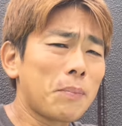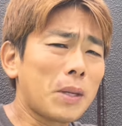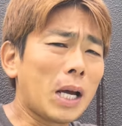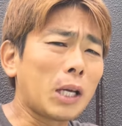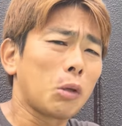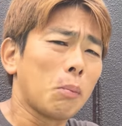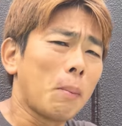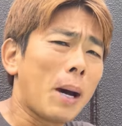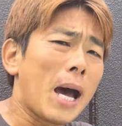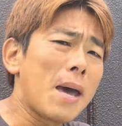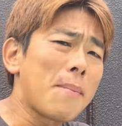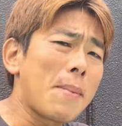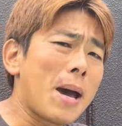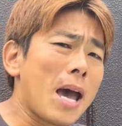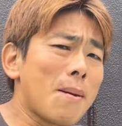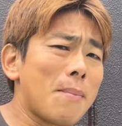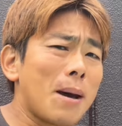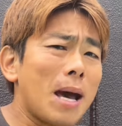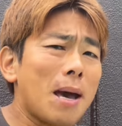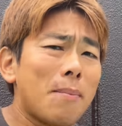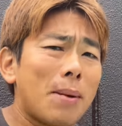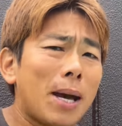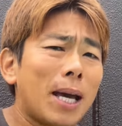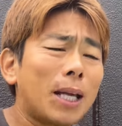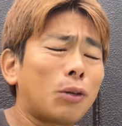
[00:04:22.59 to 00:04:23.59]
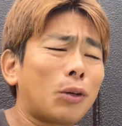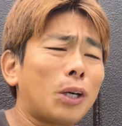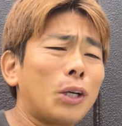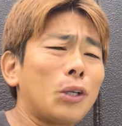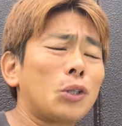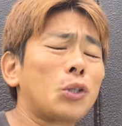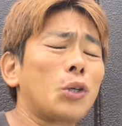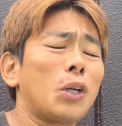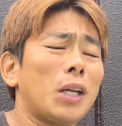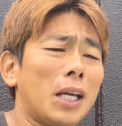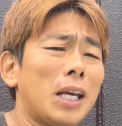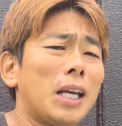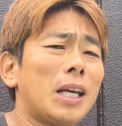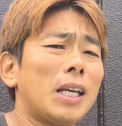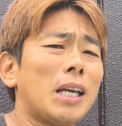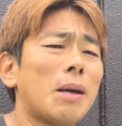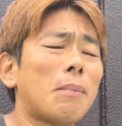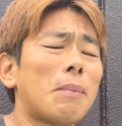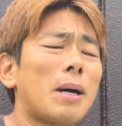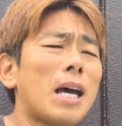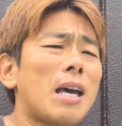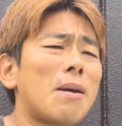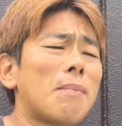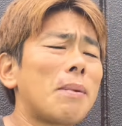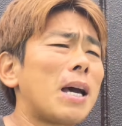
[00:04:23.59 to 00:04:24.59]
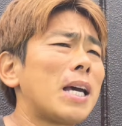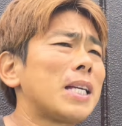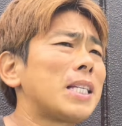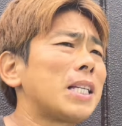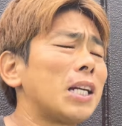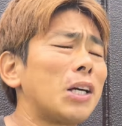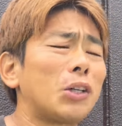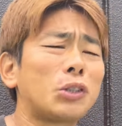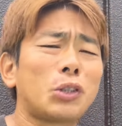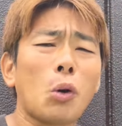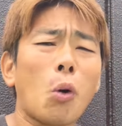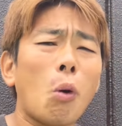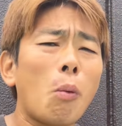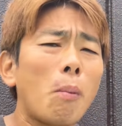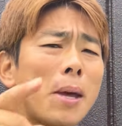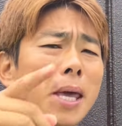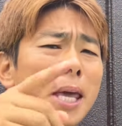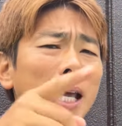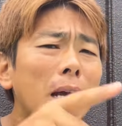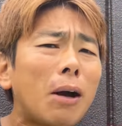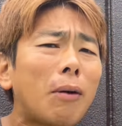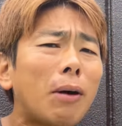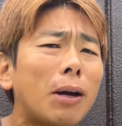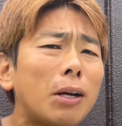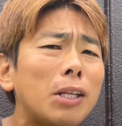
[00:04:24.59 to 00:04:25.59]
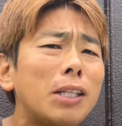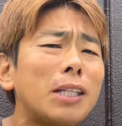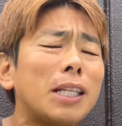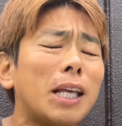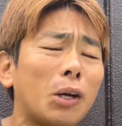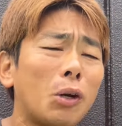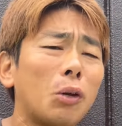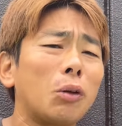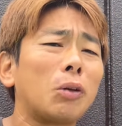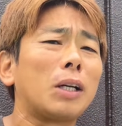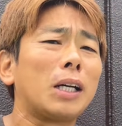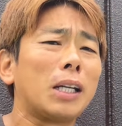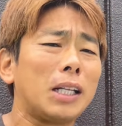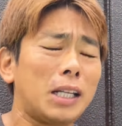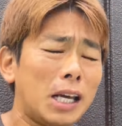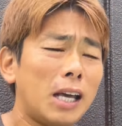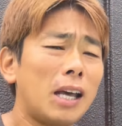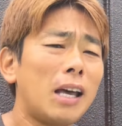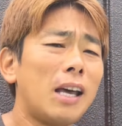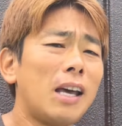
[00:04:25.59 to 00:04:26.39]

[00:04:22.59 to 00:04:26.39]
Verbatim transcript: あと前前前前とか言う人ねいや前前じゃなくておめえが悪いんだよとかね、